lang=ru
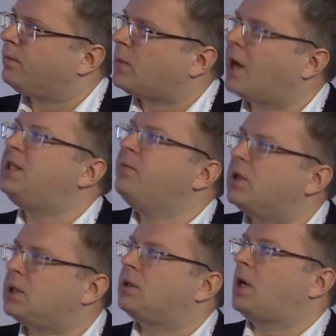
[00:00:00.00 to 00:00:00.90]

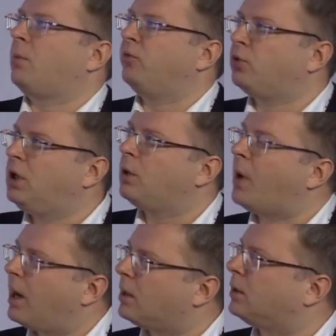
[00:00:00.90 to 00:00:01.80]
активность как бы в других
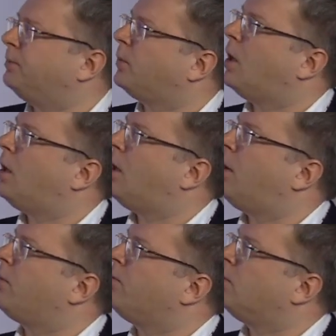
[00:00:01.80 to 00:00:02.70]
банках
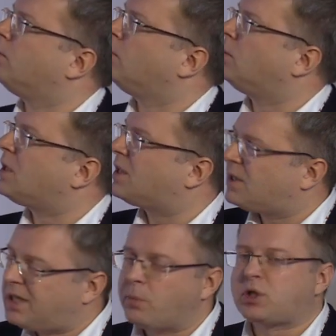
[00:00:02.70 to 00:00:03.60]
э,
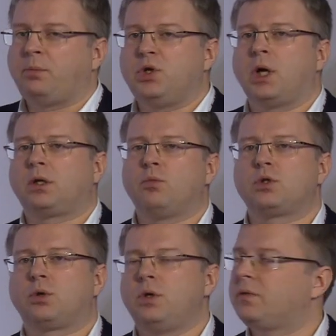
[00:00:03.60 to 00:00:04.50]
с тем же отпечатком
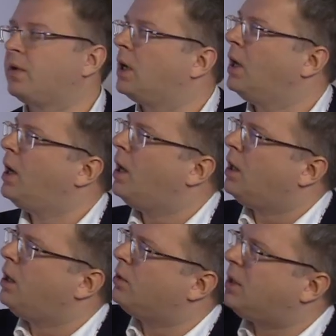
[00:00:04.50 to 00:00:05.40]
устройства
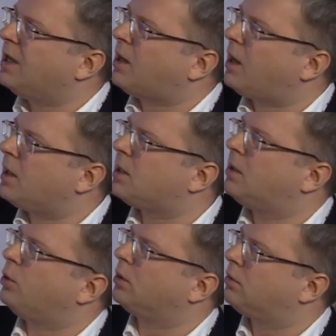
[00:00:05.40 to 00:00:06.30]
и
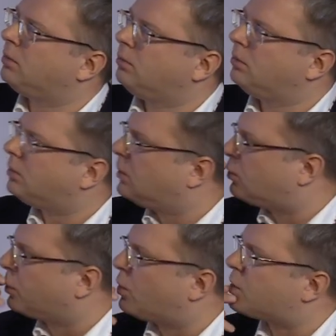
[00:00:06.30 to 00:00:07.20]
геолокация, вот
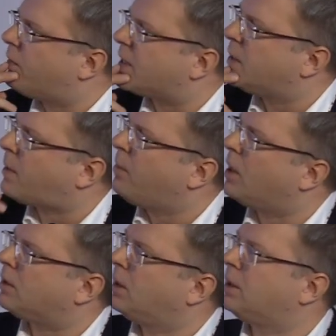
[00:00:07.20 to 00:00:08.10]
тут тоже важный
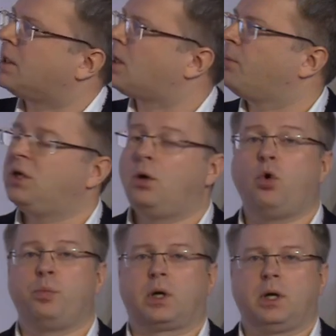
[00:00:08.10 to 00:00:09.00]
момент, это на самом деле
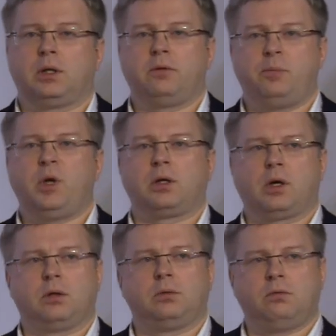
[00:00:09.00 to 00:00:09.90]
опера, это
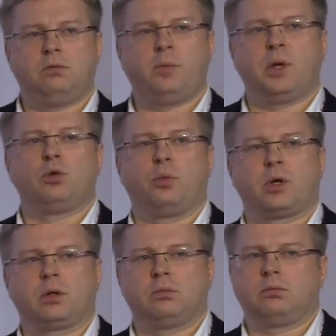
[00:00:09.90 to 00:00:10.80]
Випенко, Випен
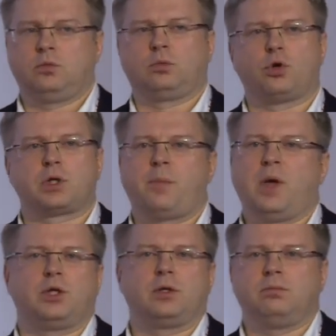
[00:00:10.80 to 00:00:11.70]
опера. Ну, тоже,
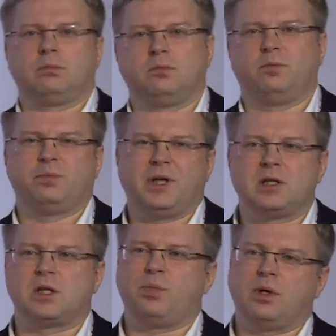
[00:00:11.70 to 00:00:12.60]
опять же, в
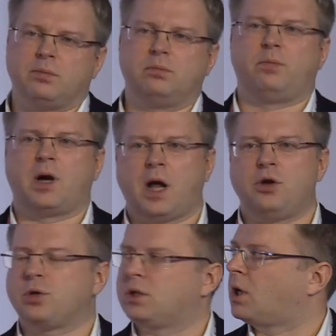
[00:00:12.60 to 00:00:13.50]
принципе, пока
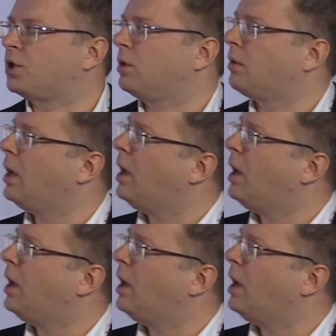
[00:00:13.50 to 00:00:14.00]
ничего страшного.